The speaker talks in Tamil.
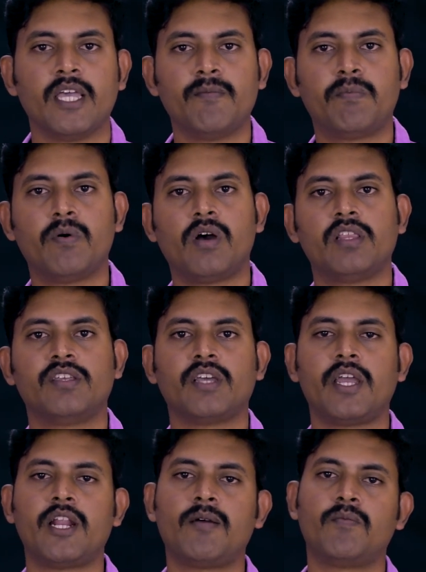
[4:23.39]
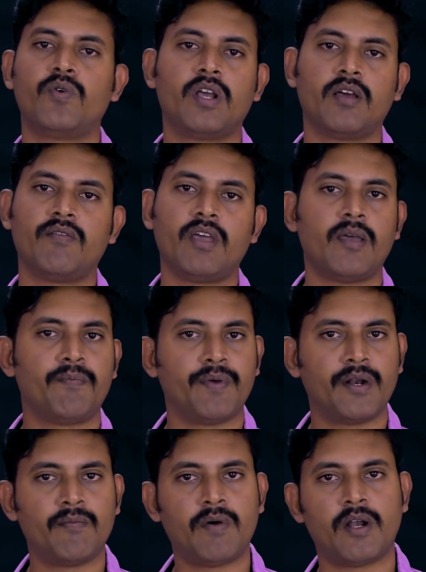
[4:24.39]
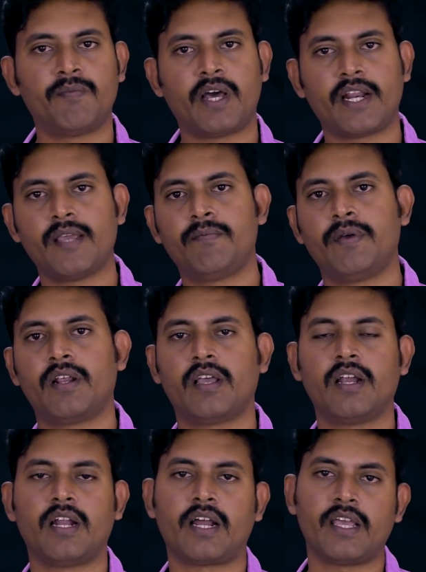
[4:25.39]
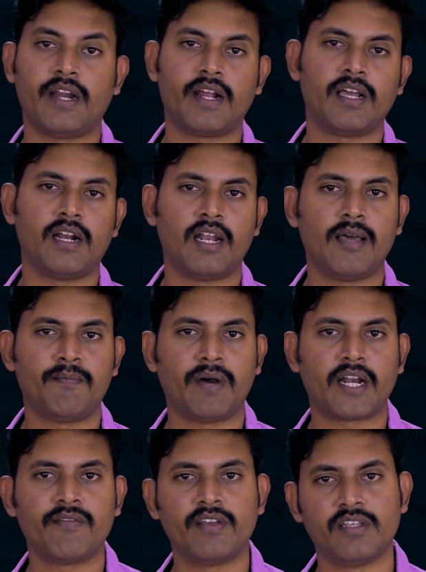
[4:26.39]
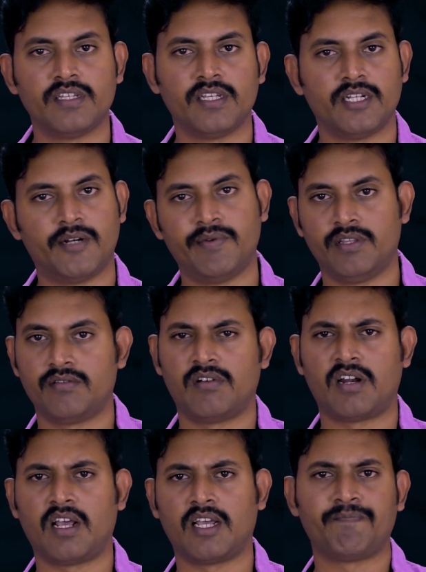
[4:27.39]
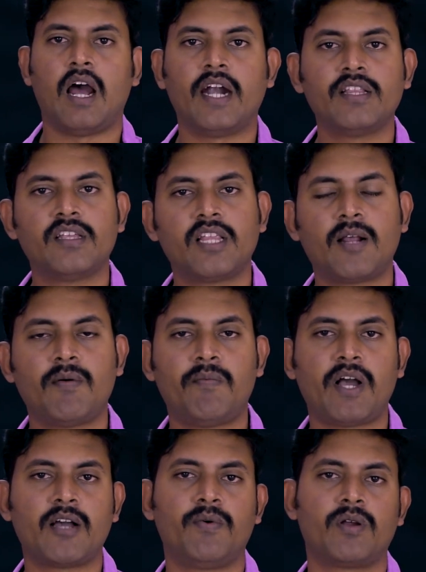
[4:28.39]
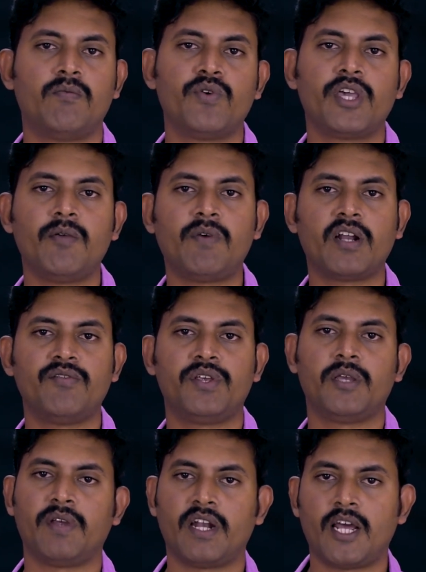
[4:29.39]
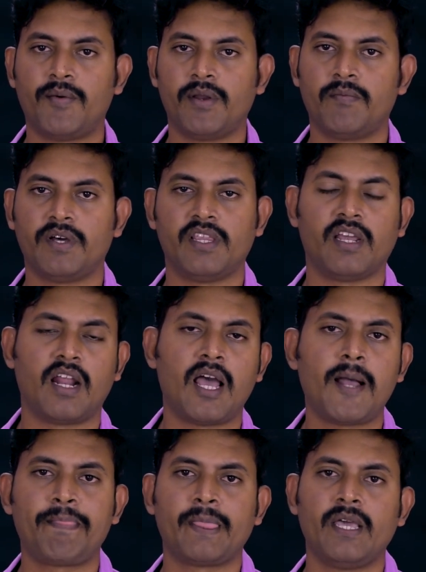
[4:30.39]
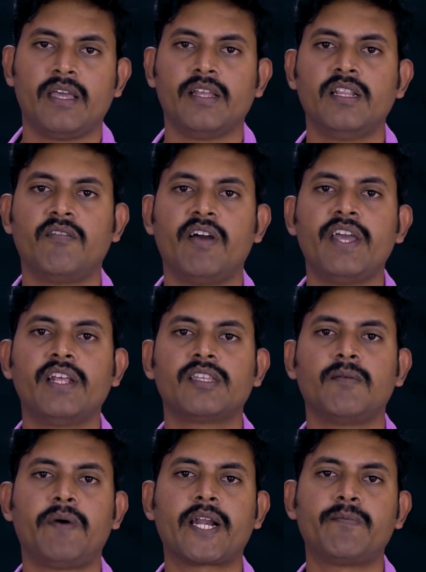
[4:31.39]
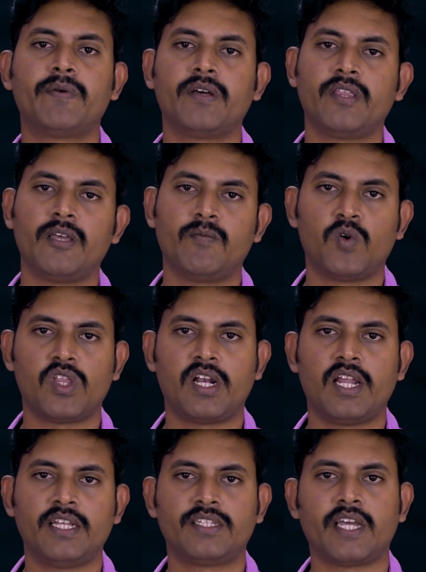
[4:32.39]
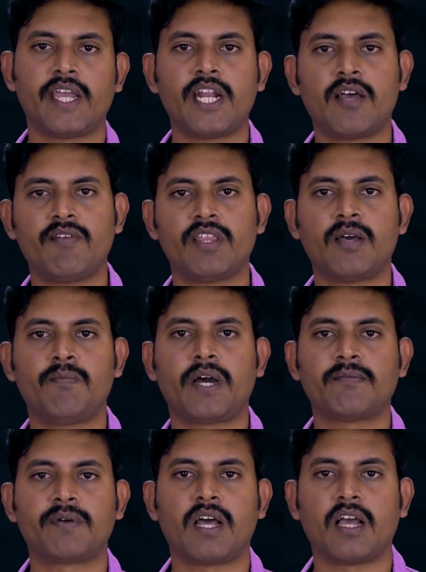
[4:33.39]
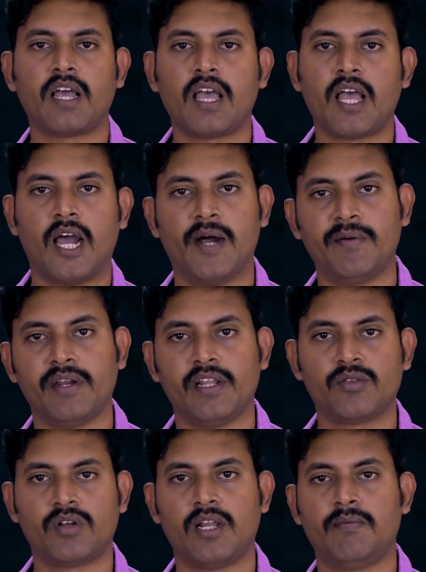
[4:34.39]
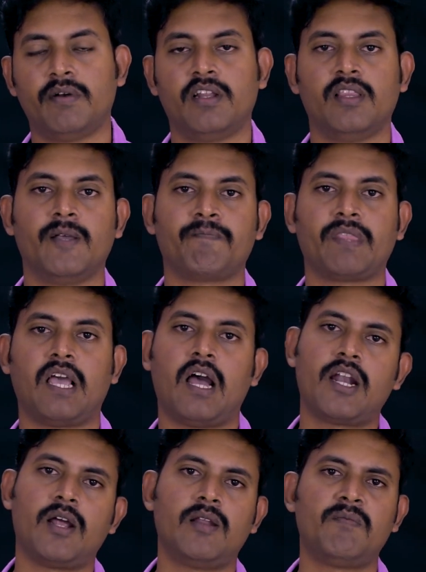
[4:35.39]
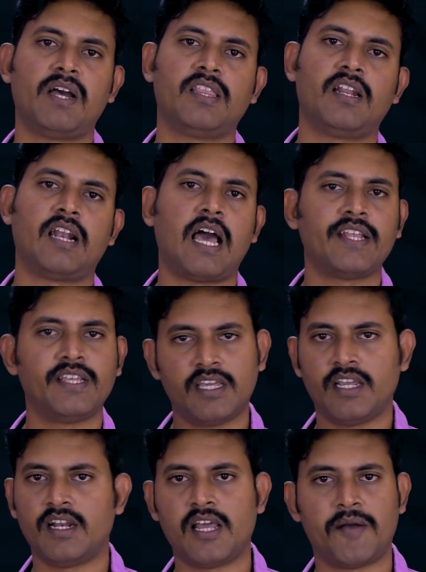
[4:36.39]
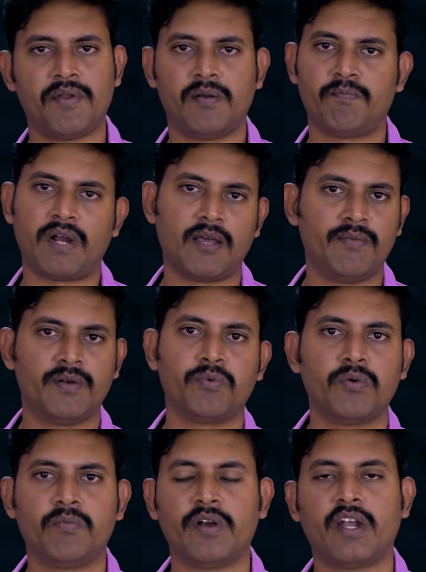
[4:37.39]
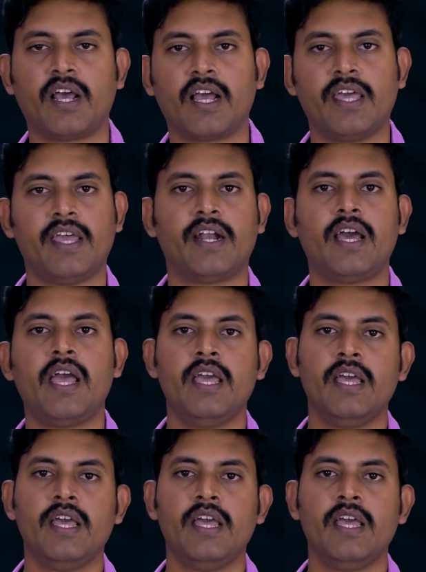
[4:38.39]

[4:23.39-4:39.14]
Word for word: இப்போது அது சைனா முழுக்கவே பெரும்பாலும் நிறைய பேருக்கு நிறைய இடங்களில் பரவிருச்சு அப்படின்னு சொல்கிறாங்க அடுத்ததை நம்ம பார்க்க போகிற முக்கியமான விஷயம் என்ன அப்படின்னு பார்த்தீங்கன்னா இந்த வைரஸை பரப்பு பரப்புனதே முதல்ல சைனாவே தான் பரப்புனாங்க அப்படின்னு சொல்லப்பட்டது ஆனாலும் அதில் லாஜிக்கே இல்லை அப்படின்னு பல பேர் ப்ரூவ் பண்ணிட்டாங்க ஏன்னா